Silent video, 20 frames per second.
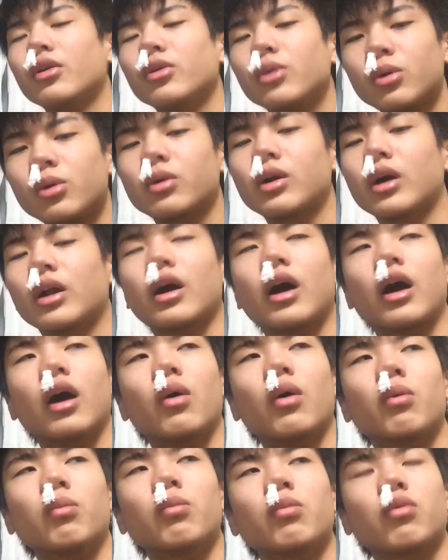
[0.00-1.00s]
あの夜か
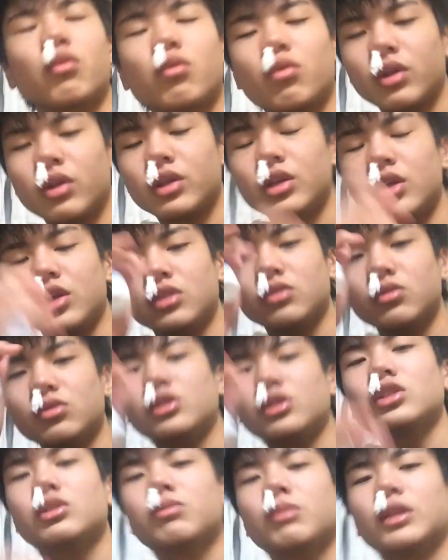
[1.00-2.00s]
ら、もうこれに依
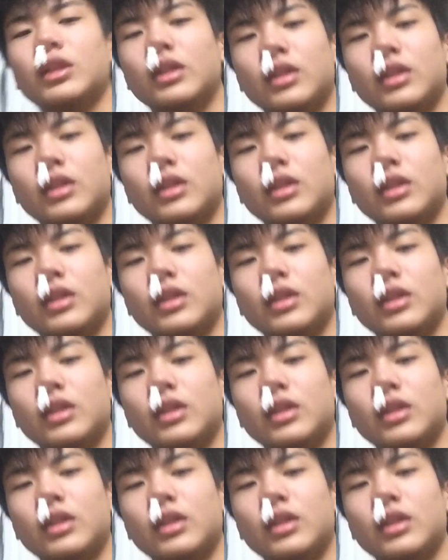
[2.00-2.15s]
存してしまっ